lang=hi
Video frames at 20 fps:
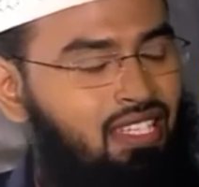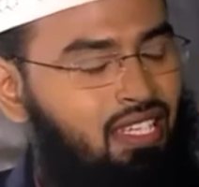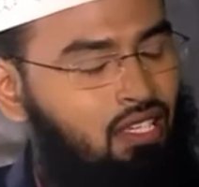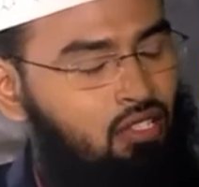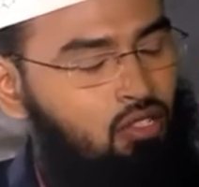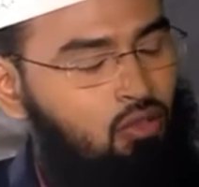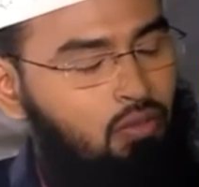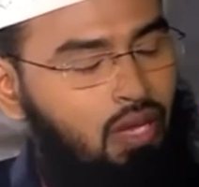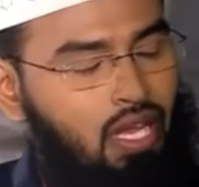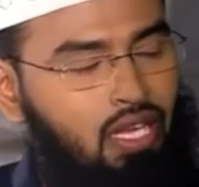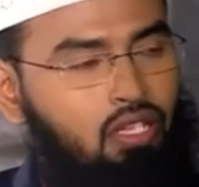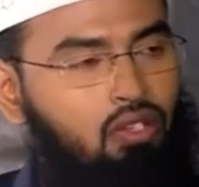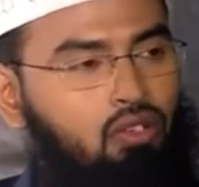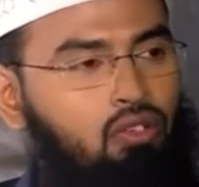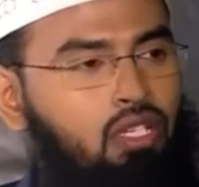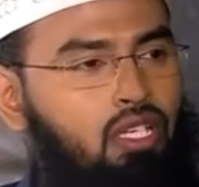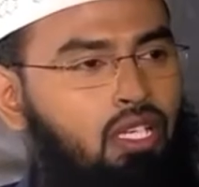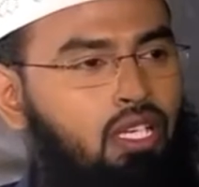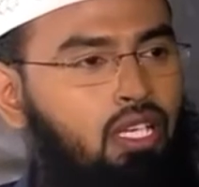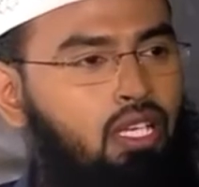जी ठीक है तो बालिग
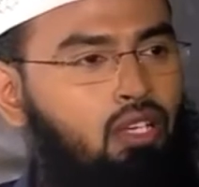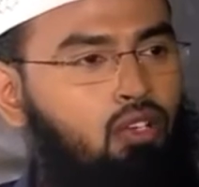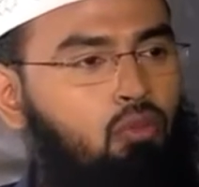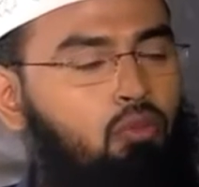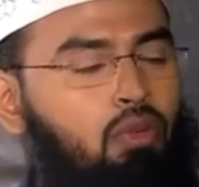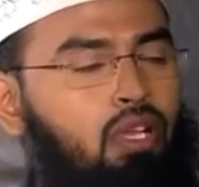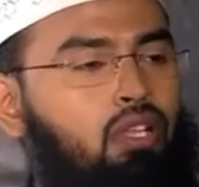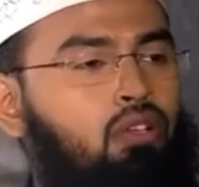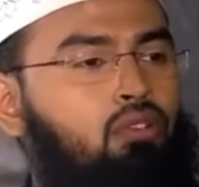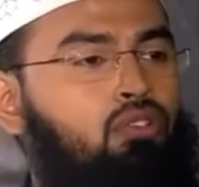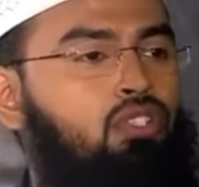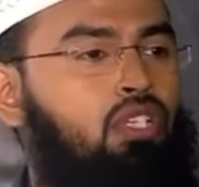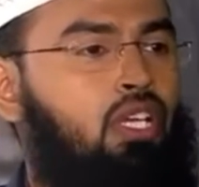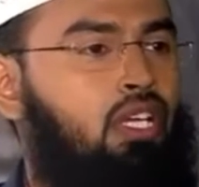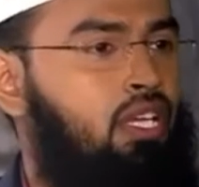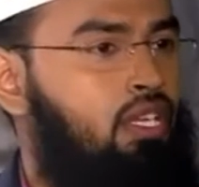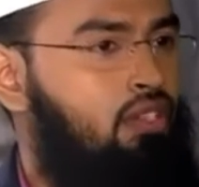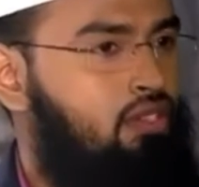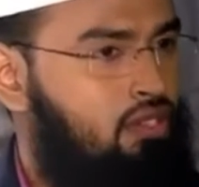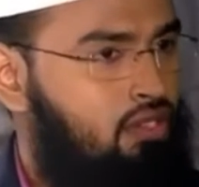होने के लिए उलमा ने कुछ
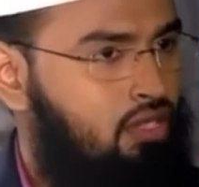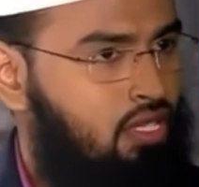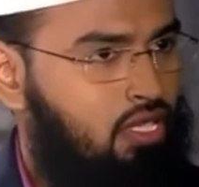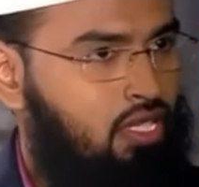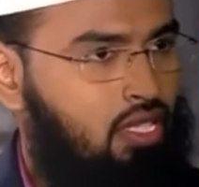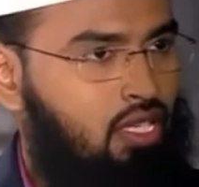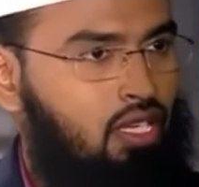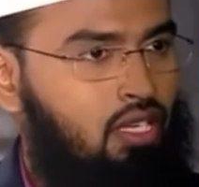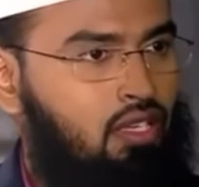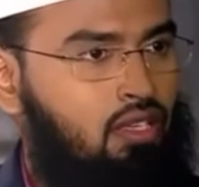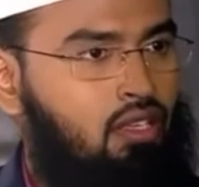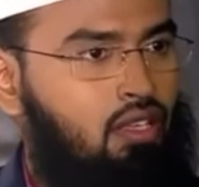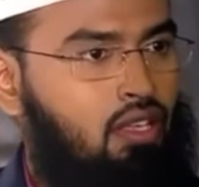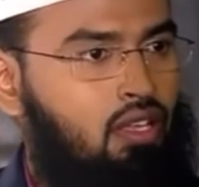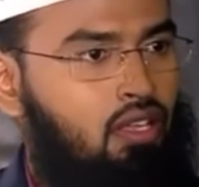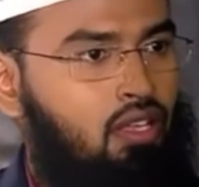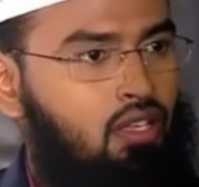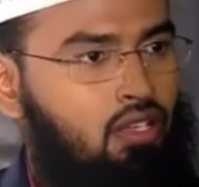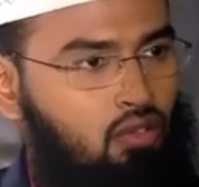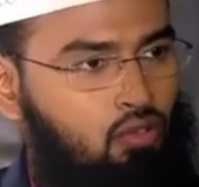कंडीशन रखी है
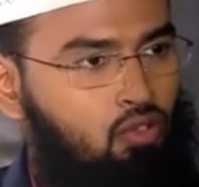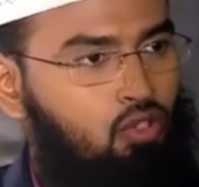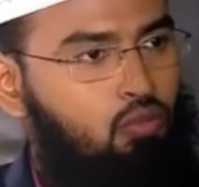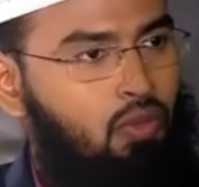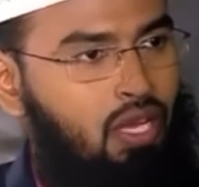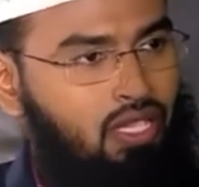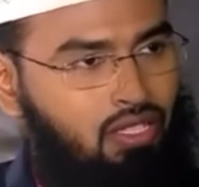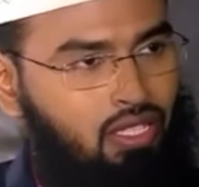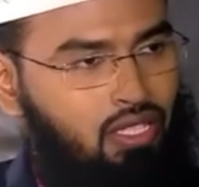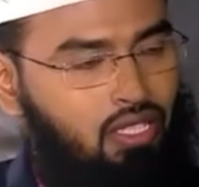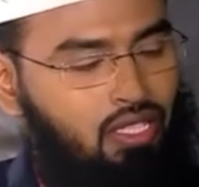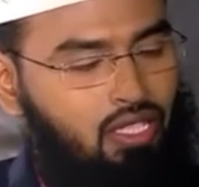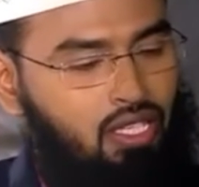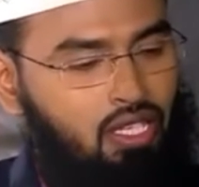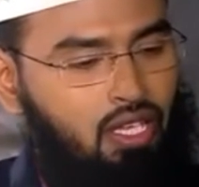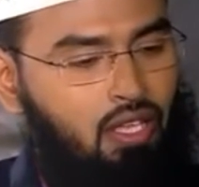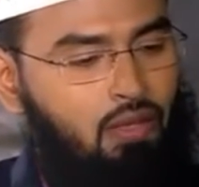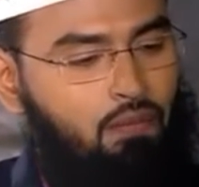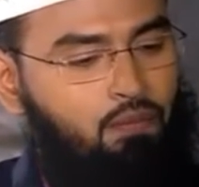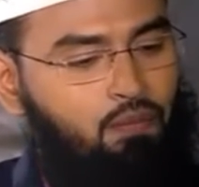हाँ। कुछ बातें
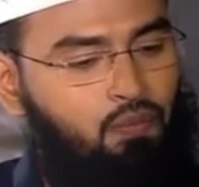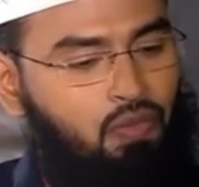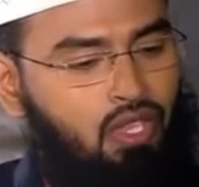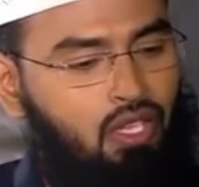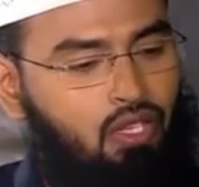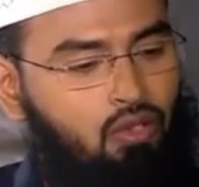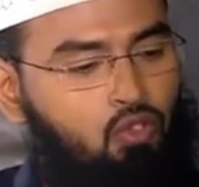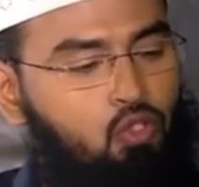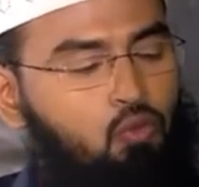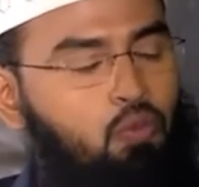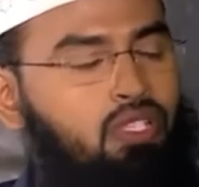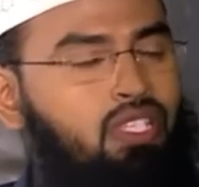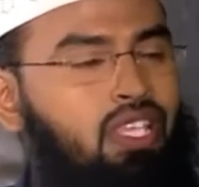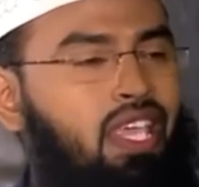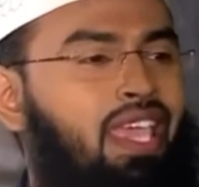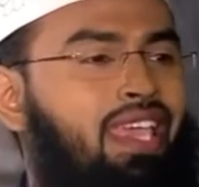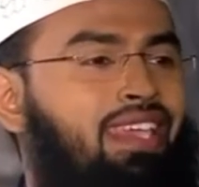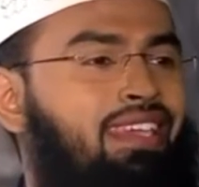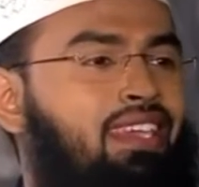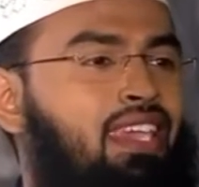रखी है उसमें
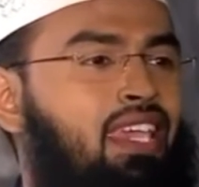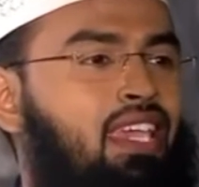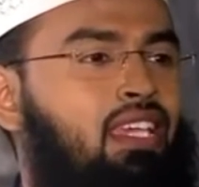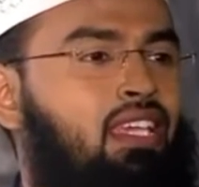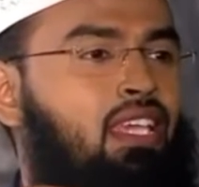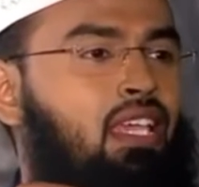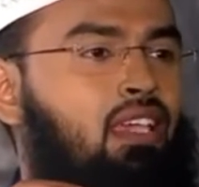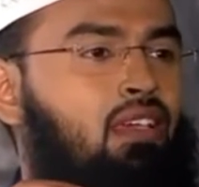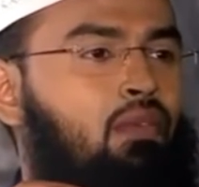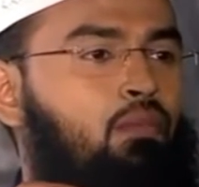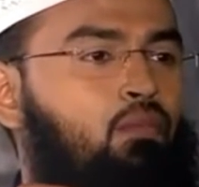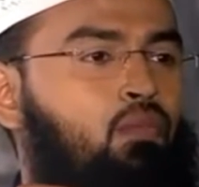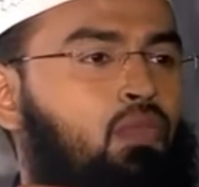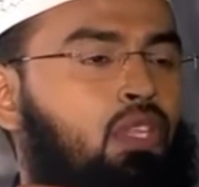से एक ये है कि